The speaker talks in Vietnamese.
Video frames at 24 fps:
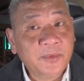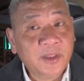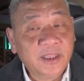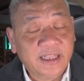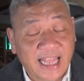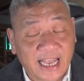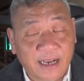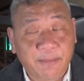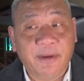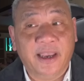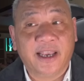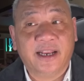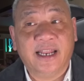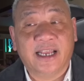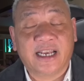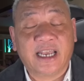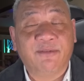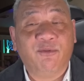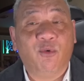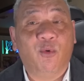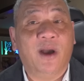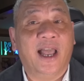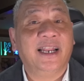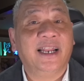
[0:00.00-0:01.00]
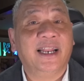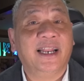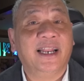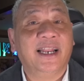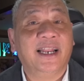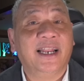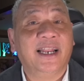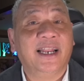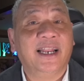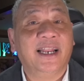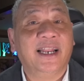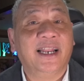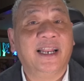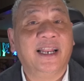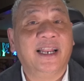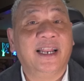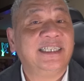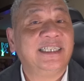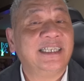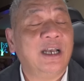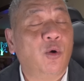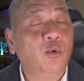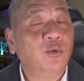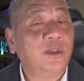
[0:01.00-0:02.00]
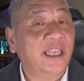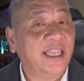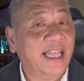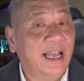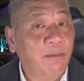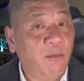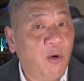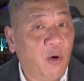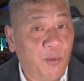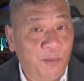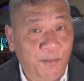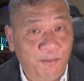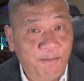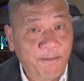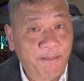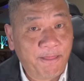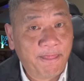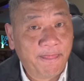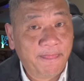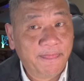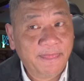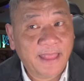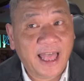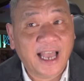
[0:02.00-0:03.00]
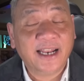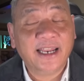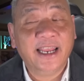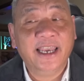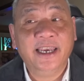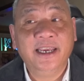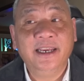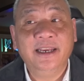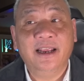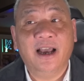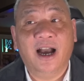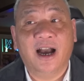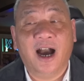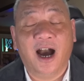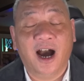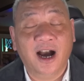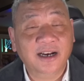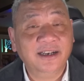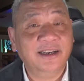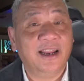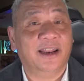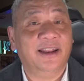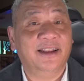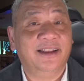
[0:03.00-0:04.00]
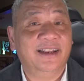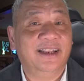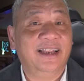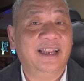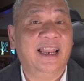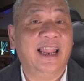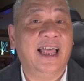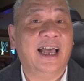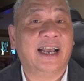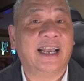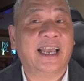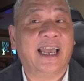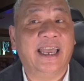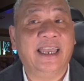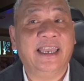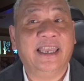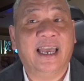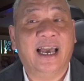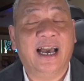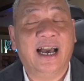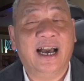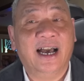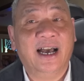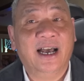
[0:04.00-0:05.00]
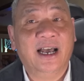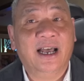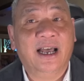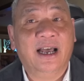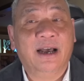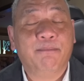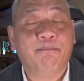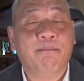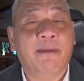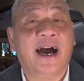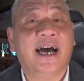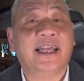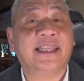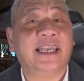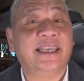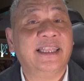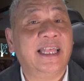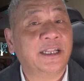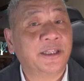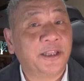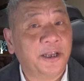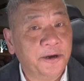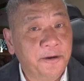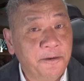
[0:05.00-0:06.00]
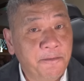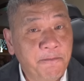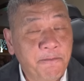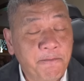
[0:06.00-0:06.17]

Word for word: Đặc biệt là cái vụ án liên quan tới ngày 6 tây tháng 1. Đáng lý ấn định là ngày 3 à, tây tháng 4.